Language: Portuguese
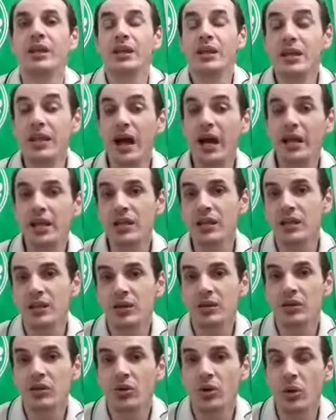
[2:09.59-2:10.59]
E
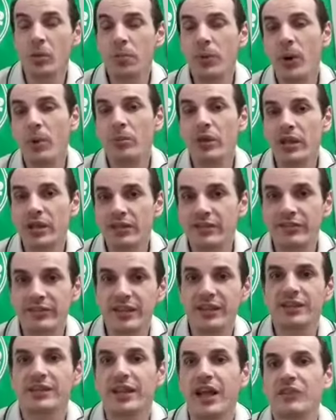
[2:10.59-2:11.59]
aí o Palmeiras
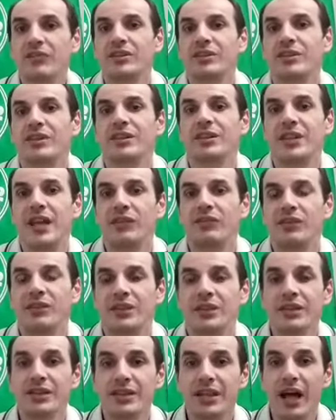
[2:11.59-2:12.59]
tentava, tentava,
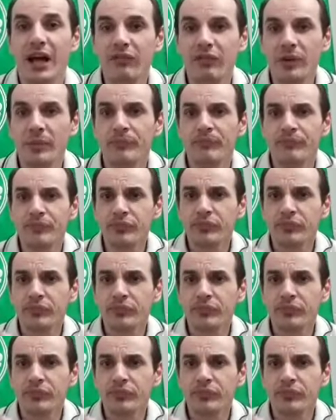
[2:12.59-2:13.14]
tentava.